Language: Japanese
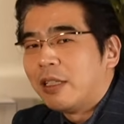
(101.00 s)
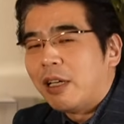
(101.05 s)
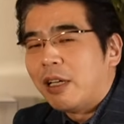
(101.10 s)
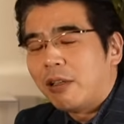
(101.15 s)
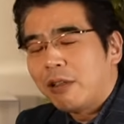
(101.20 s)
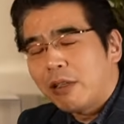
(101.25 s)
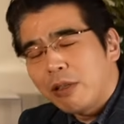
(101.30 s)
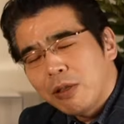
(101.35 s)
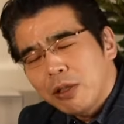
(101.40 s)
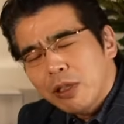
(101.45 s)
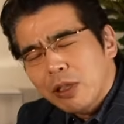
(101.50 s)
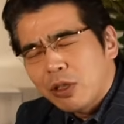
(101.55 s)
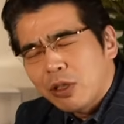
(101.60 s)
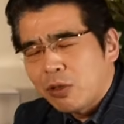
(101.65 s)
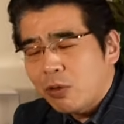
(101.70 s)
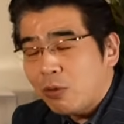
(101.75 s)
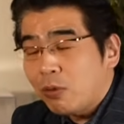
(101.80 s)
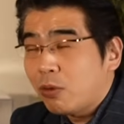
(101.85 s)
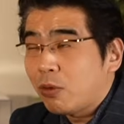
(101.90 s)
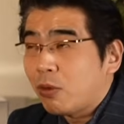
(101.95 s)
あれ
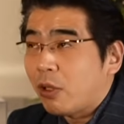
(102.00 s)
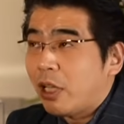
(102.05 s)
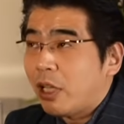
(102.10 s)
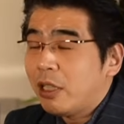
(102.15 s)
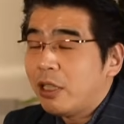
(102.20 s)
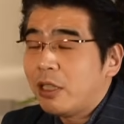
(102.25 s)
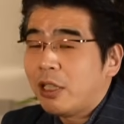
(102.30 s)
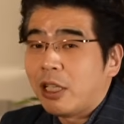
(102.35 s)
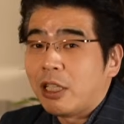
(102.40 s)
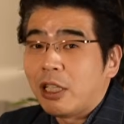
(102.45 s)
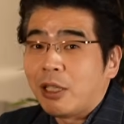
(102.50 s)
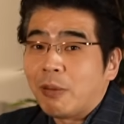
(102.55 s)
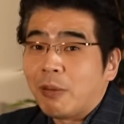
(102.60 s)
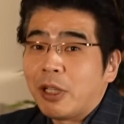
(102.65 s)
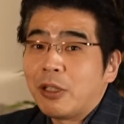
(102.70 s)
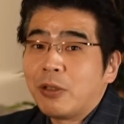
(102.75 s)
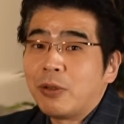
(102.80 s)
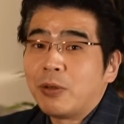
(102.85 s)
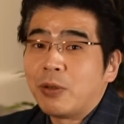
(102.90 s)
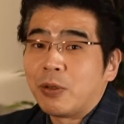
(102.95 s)
ちょっと判断に
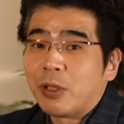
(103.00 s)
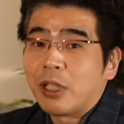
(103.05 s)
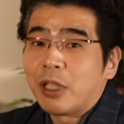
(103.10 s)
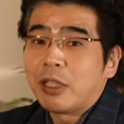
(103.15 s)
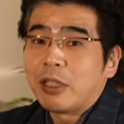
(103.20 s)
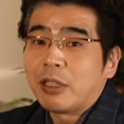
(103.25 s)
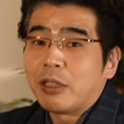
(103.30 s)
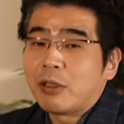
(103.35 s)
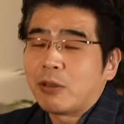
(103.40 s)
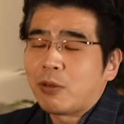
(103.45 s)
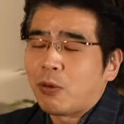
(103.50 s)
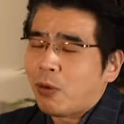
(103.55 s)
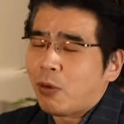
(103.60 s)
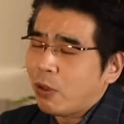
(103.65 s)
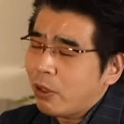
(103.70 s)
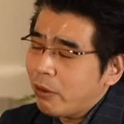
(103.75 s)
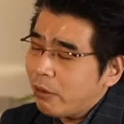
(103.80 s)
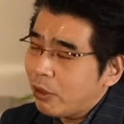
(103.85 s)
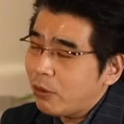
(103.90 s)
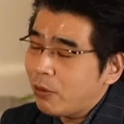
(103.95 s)
迷うよね
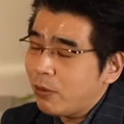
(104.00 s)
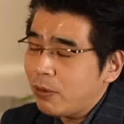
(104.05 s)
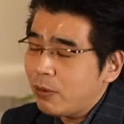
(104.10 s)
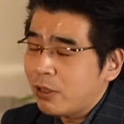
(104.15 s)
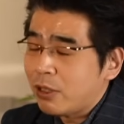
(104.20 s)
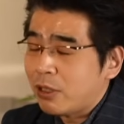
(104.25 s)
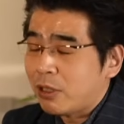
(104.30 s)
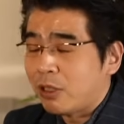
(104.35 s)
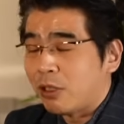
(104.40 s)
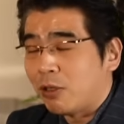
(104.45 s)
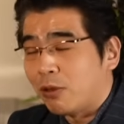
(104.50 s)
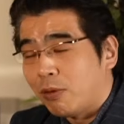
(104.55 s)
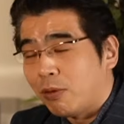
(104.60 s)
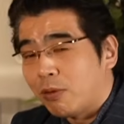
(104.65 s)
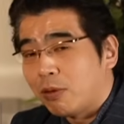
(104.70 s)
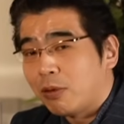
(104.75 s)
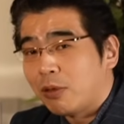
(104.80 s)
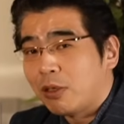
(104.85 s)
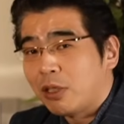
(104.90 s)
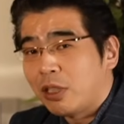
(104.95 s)
これはどうしよ
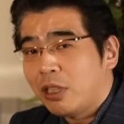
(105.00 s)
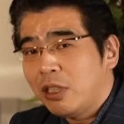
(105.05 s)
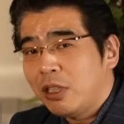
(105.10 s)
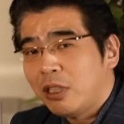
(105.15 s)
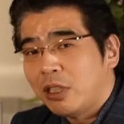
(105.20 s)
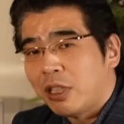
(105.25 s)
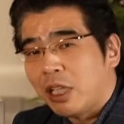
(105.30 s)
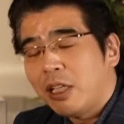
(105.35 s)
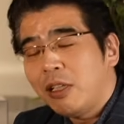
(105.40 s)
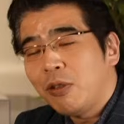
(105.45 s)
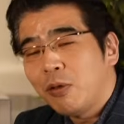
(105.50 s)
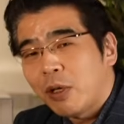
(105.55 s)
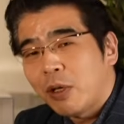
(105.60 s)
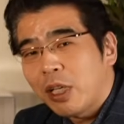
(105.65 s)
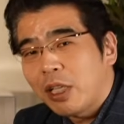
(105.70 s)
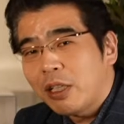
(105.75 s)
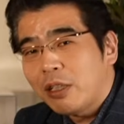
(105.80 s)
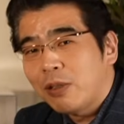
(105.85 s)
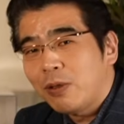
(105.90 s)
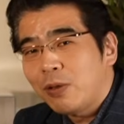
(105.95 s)
う信じていいのか
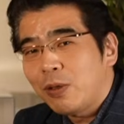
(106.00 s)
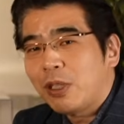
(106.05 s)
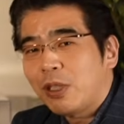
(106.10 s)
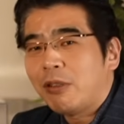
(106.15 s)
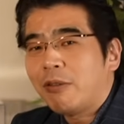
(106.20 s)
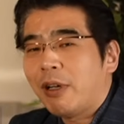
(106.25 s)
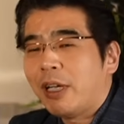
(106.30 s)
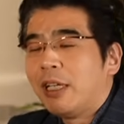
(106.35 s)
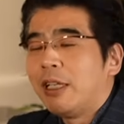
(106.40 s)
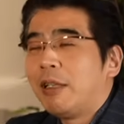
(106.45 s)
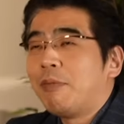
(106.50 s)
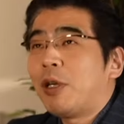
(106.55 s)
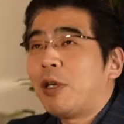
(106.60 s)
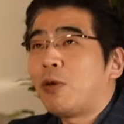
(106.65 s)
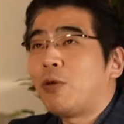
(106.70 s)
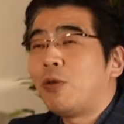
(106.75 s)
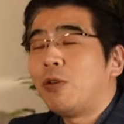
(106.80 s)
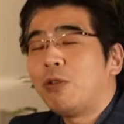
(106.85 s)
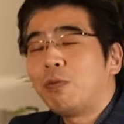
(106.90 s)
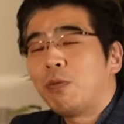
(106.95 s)
なっていう時には、まあ、
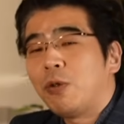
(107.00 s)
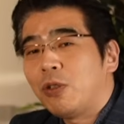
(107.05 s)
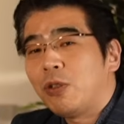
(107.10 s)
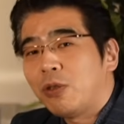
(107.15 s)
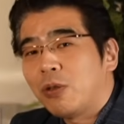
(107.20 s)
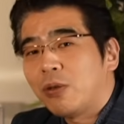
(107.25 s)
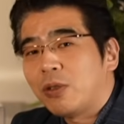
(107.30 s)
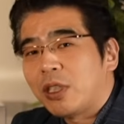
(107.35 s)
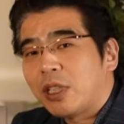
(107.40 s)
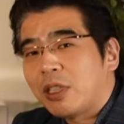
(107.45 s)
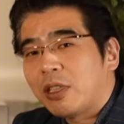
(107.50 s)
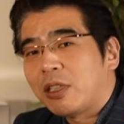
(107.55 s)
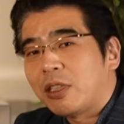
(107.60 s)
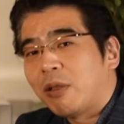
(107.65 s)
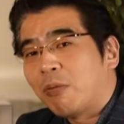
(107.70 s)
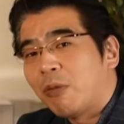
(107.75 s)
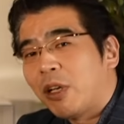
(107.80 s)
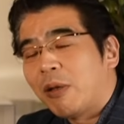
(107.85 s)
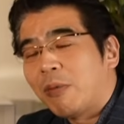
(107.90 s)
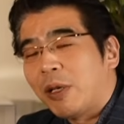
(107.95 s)
こういうポイントチェックし
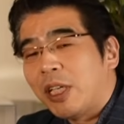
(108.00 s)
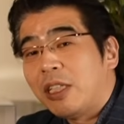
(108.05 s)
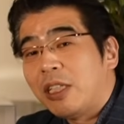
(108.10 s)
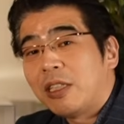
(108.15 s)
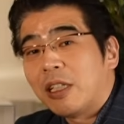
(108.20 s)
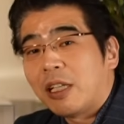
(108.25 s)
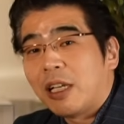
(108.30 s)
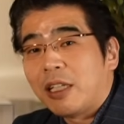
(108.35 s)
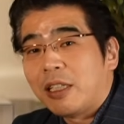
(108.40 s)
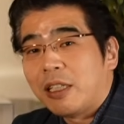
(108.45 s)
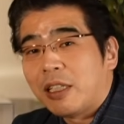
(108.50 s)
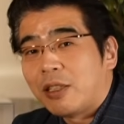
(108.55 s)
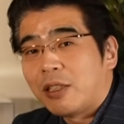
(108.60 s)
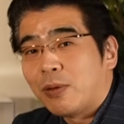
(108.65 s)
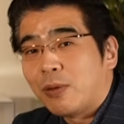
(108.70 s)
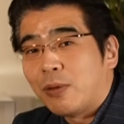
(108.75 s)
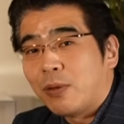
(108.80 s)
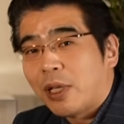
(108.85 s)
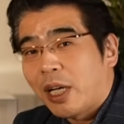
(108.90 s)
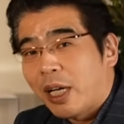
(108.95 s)
てもらえばいいんじゃないで
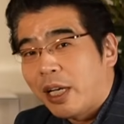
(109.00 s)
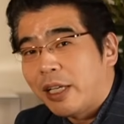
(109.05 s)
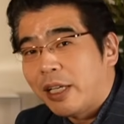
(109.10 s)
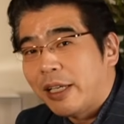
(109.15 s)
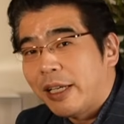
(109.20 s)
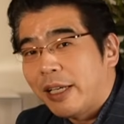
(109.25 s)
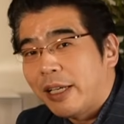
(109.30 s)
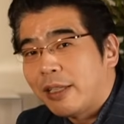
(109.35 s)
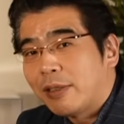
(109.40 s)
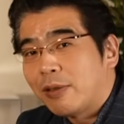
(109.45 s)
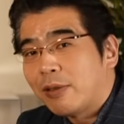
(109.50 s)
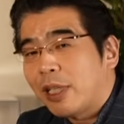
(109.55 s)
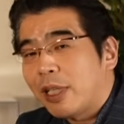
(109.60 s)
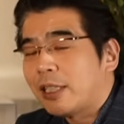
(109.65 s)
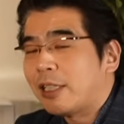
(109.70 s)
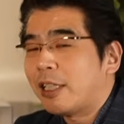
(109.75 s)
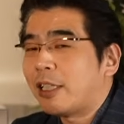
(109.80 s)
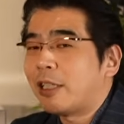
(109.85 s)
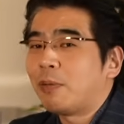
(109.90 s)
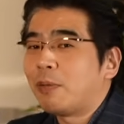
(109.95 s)
しょうか、えー、そんな
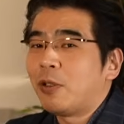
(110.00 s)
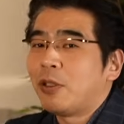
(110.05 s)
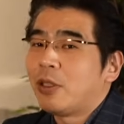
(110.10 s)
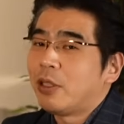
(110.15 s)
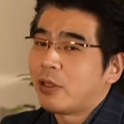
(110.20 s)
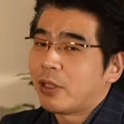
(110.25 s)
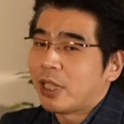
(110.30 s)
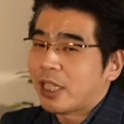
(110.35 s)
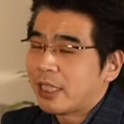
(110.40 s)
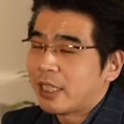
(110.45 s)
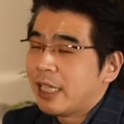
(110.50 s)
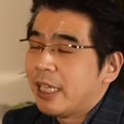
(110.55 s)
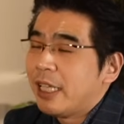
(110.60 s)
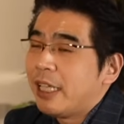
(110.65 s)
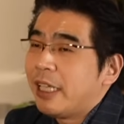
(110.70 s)
チェックポイントです、